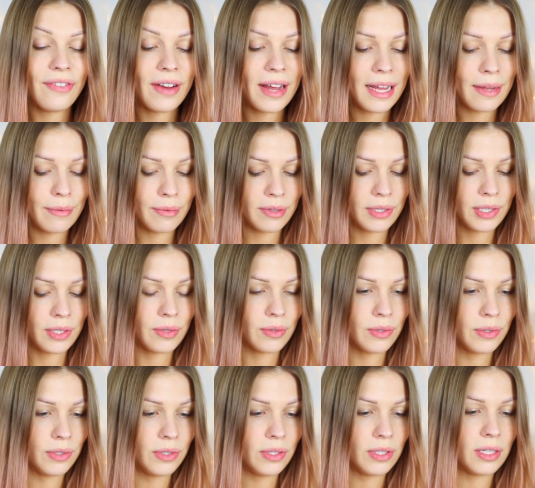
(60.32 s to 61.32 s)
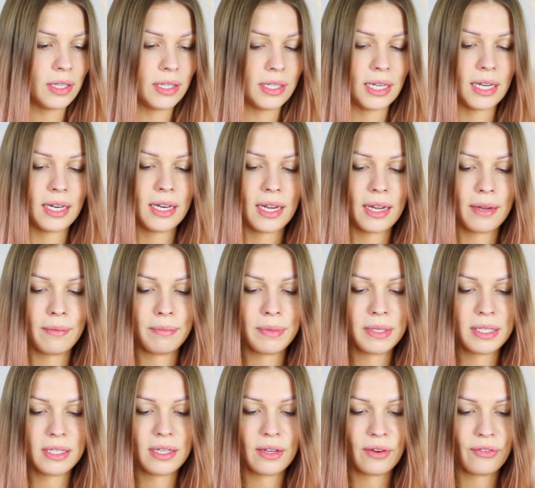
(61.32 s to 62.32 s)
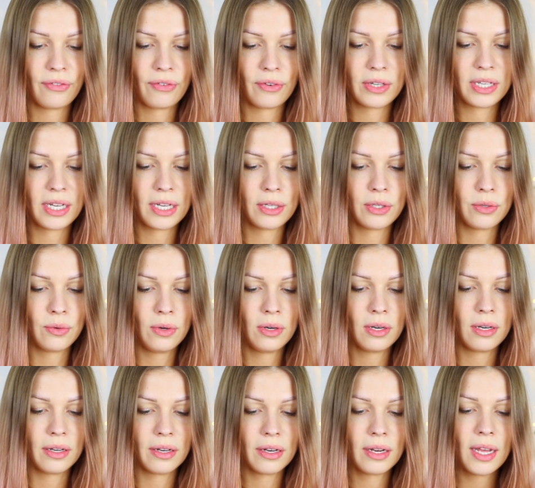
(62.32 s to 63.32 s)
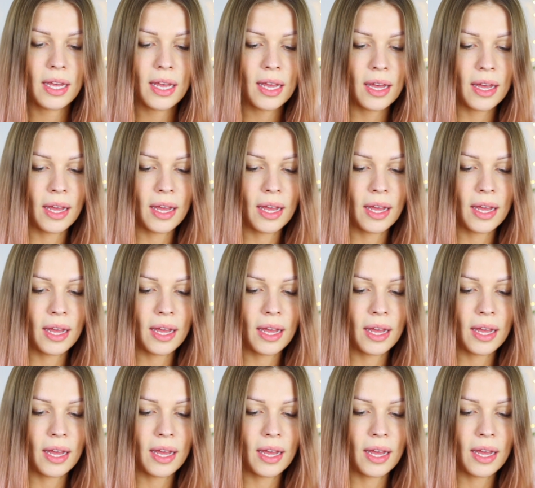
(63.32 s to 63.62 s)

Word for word: Farbe und dann ein bisschen von der dunklen.